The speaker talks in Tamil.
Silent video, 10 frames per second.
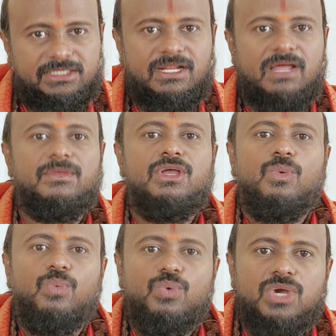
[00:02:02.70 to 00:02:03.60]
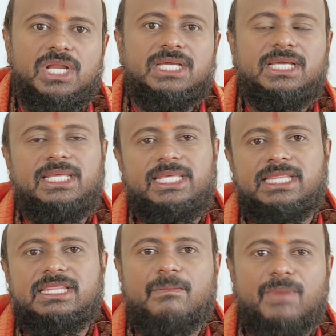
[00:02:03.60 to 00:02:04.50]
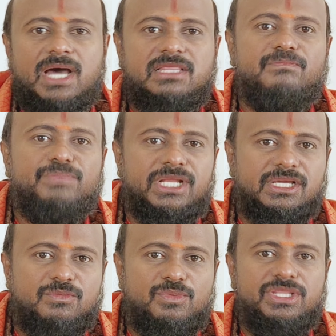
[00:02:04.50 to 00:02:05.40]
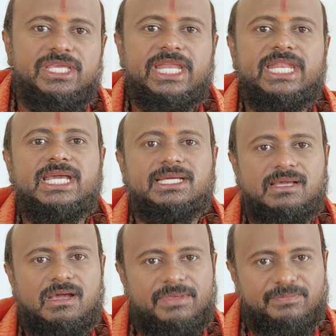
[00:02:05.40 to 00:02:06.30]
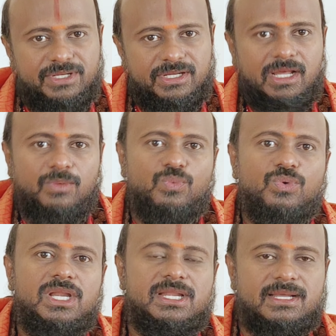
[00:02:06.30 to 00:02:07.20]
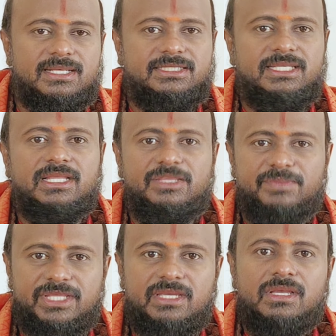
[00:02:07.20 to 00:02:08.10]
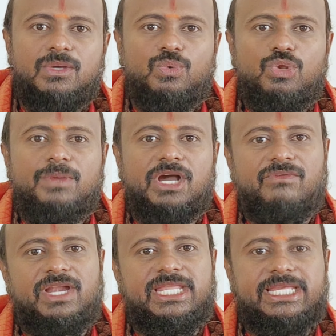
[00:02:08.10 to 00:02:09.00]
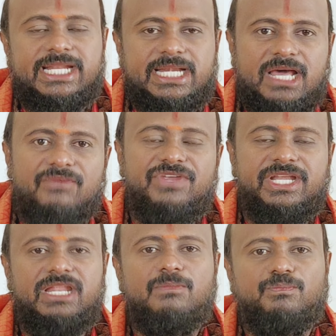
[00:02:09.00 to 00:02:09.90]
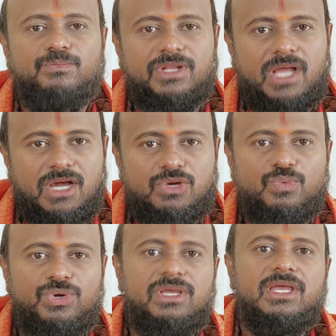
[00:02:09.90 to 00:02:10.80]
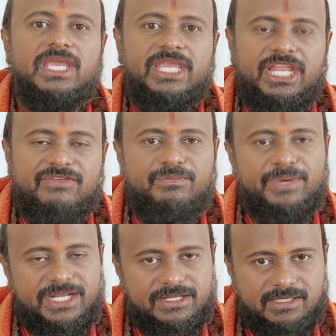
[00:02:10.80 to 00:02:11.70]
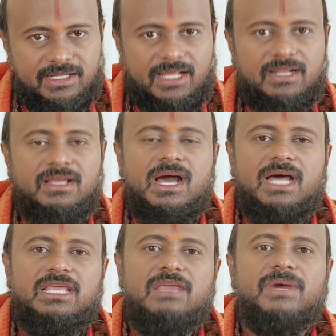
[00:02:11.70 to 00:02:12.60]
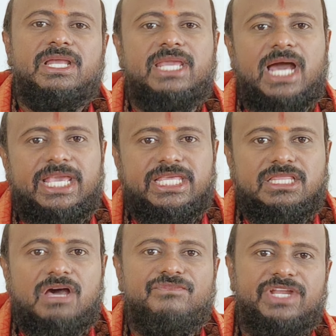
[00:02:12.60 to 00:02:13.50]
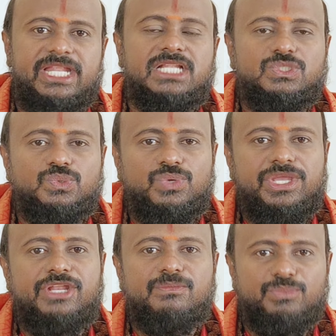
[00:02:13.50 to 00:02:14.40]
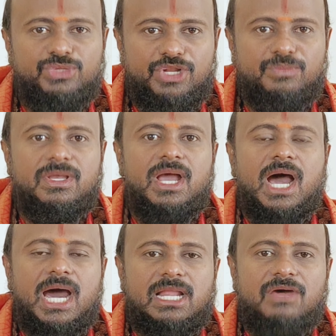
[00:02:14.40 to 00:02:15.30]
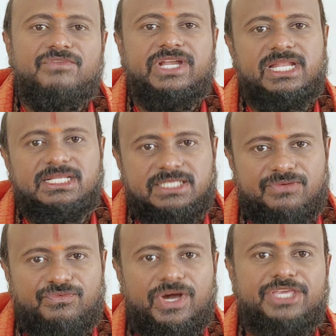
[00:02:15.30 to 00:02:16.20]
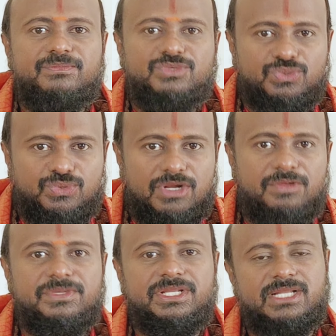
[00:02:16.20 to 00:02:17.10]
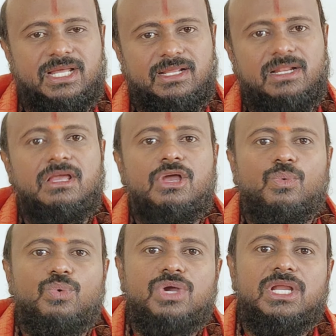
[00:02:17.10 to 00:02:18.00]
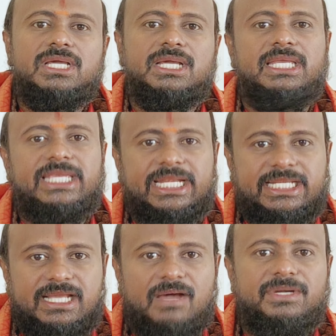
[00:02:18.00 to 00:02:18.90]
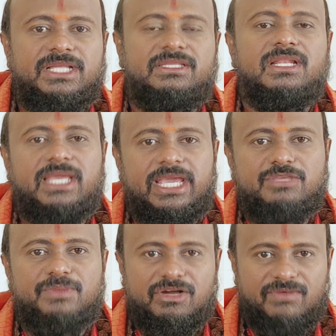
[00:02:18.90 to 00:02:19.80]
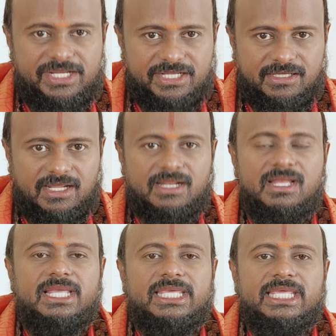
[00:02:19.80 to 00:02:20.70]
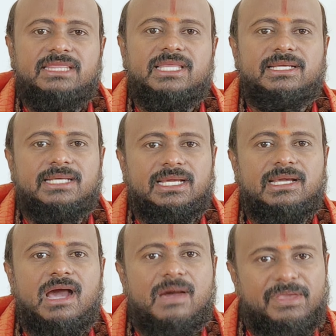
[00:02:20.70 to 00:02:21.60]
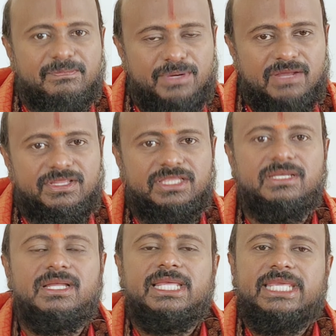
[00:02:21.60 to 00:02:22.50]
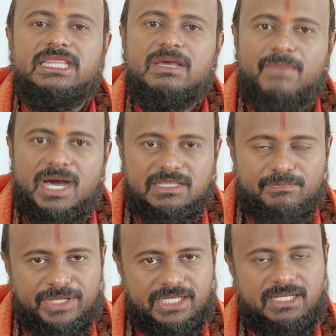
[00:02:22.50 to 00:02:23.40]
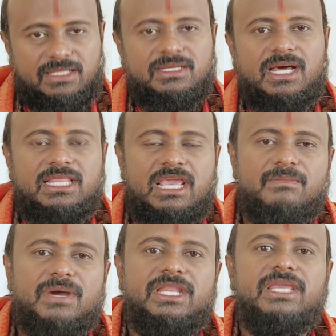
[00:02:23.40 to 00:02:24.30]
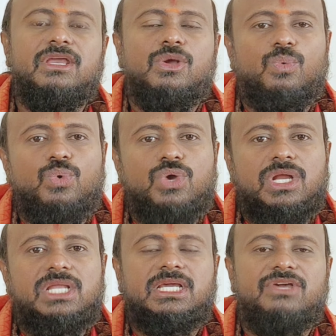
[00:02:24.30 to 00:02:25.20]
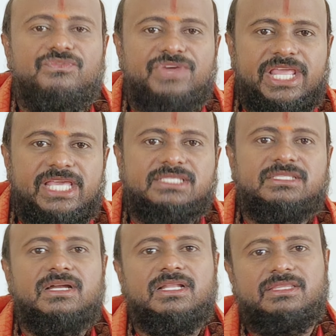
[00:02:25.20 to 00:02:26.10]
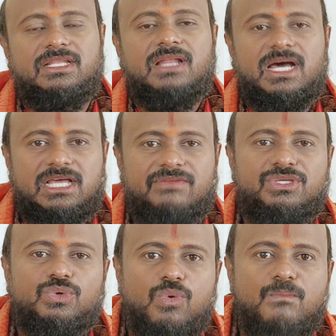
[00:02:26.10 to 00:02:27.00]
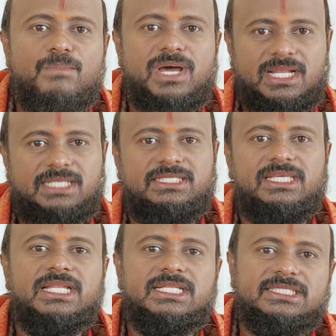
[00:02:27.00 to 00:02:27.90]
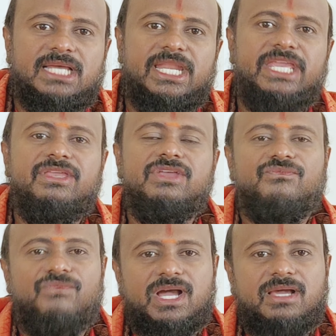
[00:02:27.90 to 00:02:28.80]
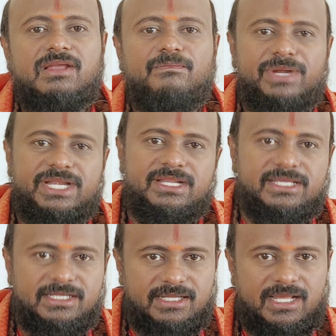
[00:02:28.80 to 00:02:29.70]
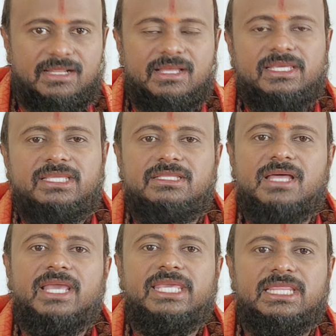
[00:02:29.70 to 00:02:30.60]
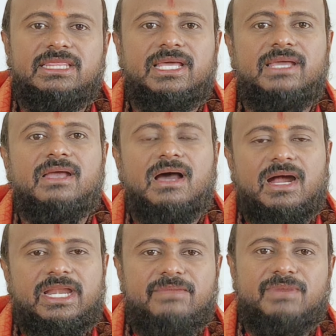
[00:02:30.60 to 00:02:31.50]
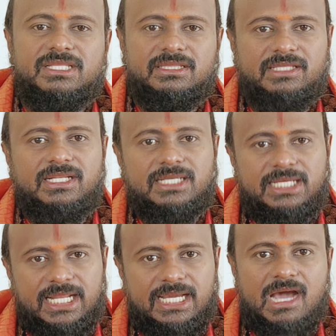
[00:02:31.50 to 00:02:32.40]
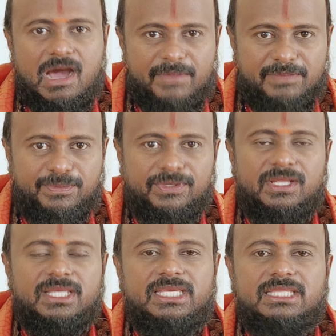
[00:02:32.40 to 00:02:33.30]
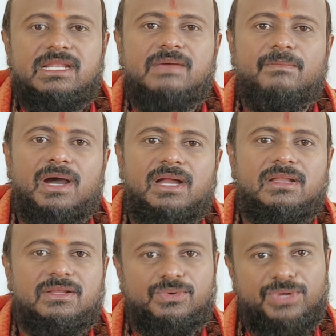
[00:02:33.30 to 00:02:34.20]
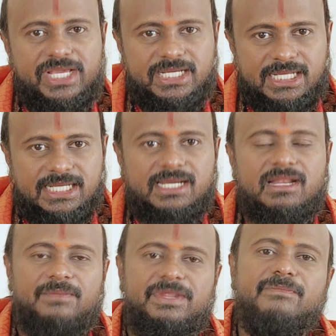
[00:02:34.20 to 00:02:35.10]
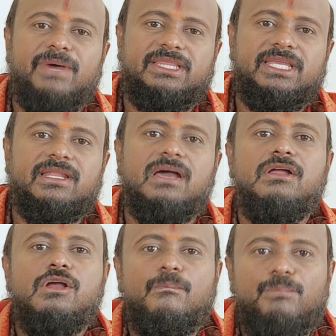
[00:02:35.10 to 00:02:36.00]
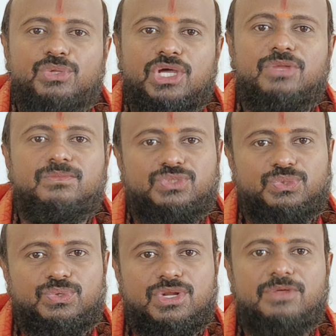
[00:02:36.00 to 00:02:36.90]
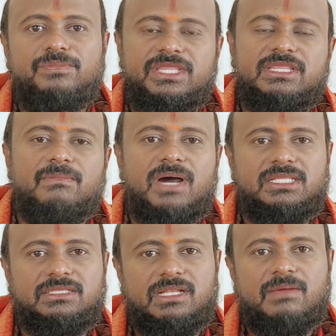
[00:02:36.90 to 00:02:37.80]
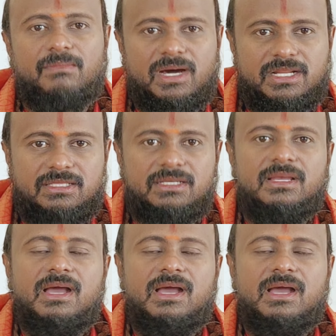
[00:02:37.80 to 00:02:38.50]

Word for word: பார்த்துடலாம் உங்களுக்கு இந்த மாதம் பிறக்கும் பொழுது என்ன கிரக அமைப்பு இருக்குன்னா உங்கள் ராசி அதிபதி குரு பகவான் இரண்டாம் வீட்டில் ராகுவோடு இணைவு பெற்றிருக்கிறார் அதே மாதிரி ஐந்தாம் வீட்டில் சூரியனும் புதனும் ஆறாம் வீட்டில் செவ்வாயும் சுக்கரனும் இருக்கிறார்கள் உங்களுக்கு எட்டாம் இடத்தில் கேது பகவான் இருக்கிறார் இந்த கிரக அமைப்பில் வந்து இந்த மாதம் பிறக்கிறது அதே மாதிரி உங்களுக்கு விரயஸ்தானத்தில் அதாவது கும்ப ராசியில் சனி வக்ரம் பெற்று இருக்கிறார் இதுதான் இந்த ஆடி மாதத்தின் கிரக அமைப்பு இதில் மாறக்கூடிய கிரகங்கள் அப்படின்னு பார்த்தீங்கன்னா புதனும் சுக்கரனும் இந்த மாதத்தில் மாறுது